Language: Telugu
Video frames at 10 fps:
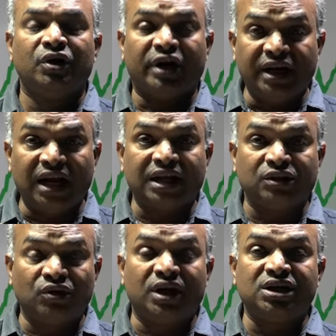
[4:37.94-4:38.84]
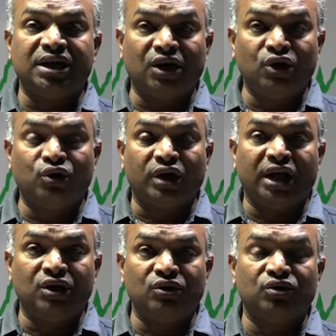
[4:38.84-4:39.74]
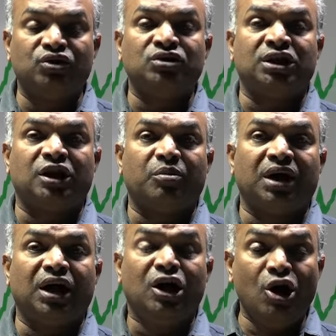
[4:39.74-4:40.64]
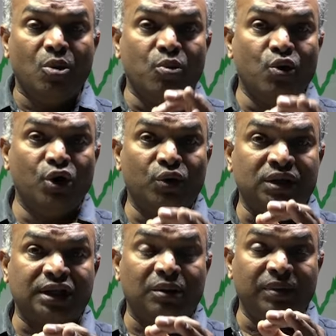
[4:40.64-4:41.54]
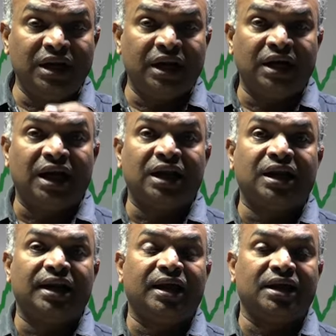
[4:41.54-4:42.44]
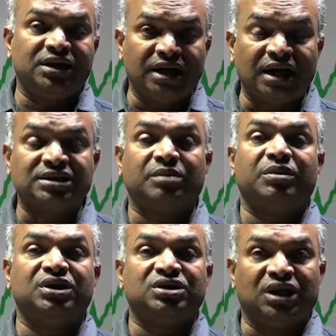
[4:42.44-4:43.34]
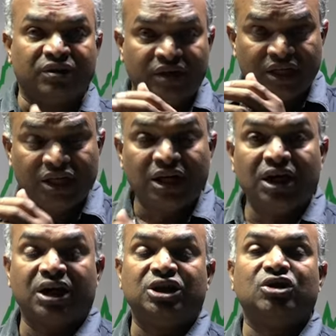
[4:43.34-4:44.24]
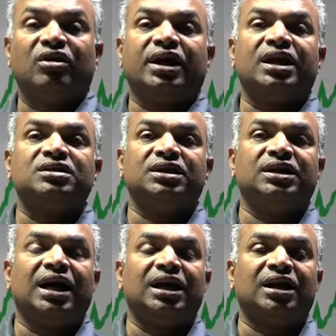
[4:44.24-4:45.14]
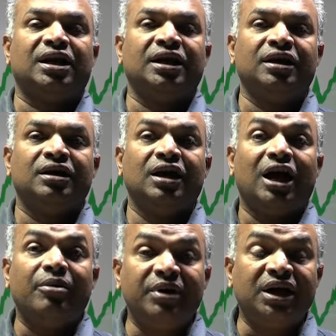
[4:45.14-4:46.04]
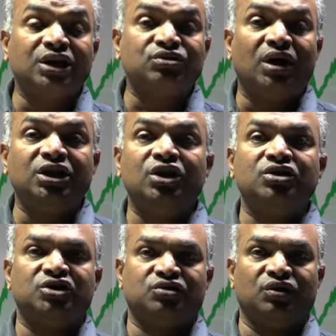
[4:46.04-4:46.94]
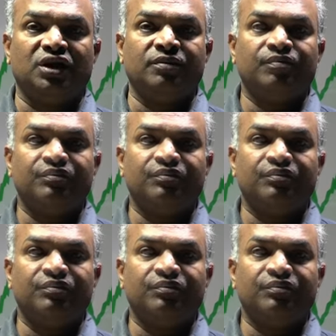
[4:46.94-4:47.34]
రెండేళ్ల క్రితం రష్యా యుక్రెయిన్ యుద్ధం సందర్భంగా మూడు వందల బిలియన్ డాలర్ల రష్యాకు సంబంధించినటువంటి రిజర్వ్ కరెన్సీ డాలర్లని అమెరికా స్వాధీనం చేసుకుంది